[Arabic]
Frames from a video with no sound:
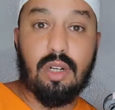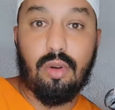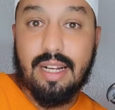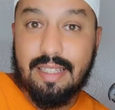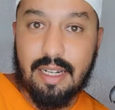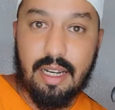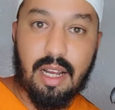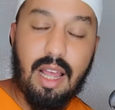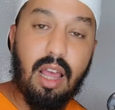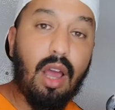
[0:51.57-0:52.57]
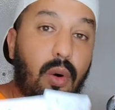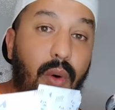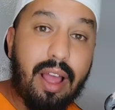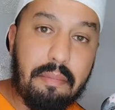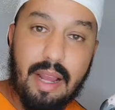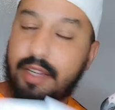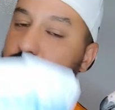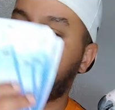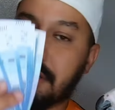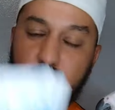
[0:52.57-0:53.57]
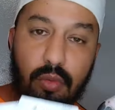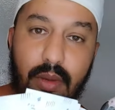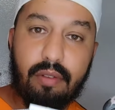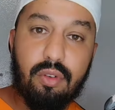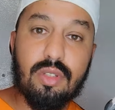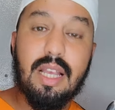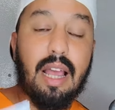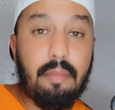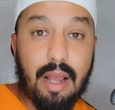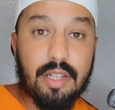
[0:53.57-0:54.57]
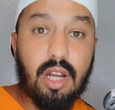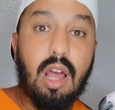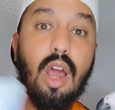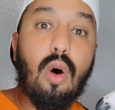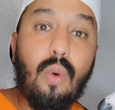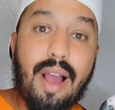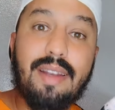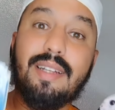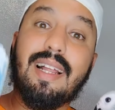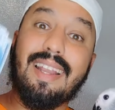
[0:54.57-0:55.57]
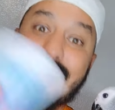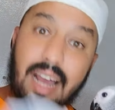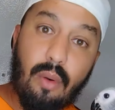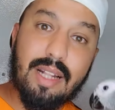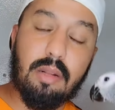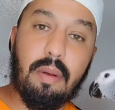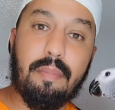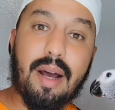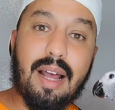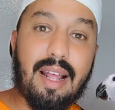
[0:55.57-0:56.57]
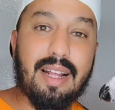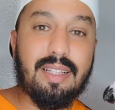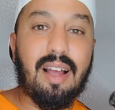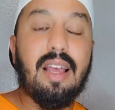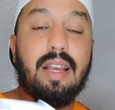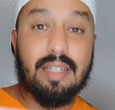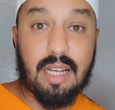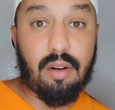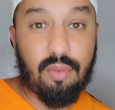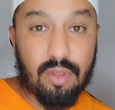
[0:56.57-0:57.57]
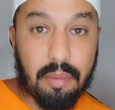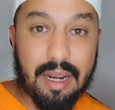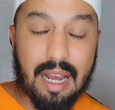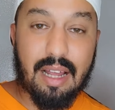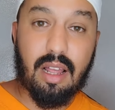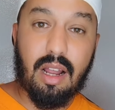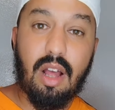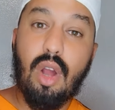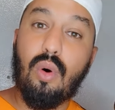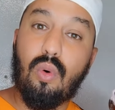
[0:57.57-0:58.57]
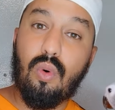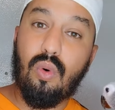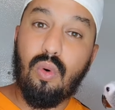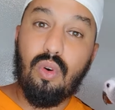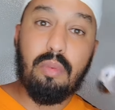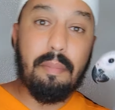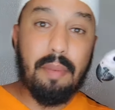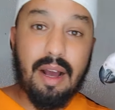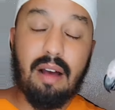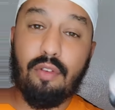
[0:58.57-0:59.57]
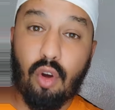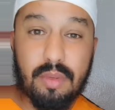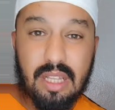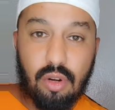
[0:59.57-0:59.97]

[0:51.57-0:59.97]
انه يقدر يلقاه واهم حاجه ماشي هما الفلوس اهم حاجه هو اننا نلقاو هذا الببغاء هذا كتعرفوا دابا الحراره والببغاء في العمر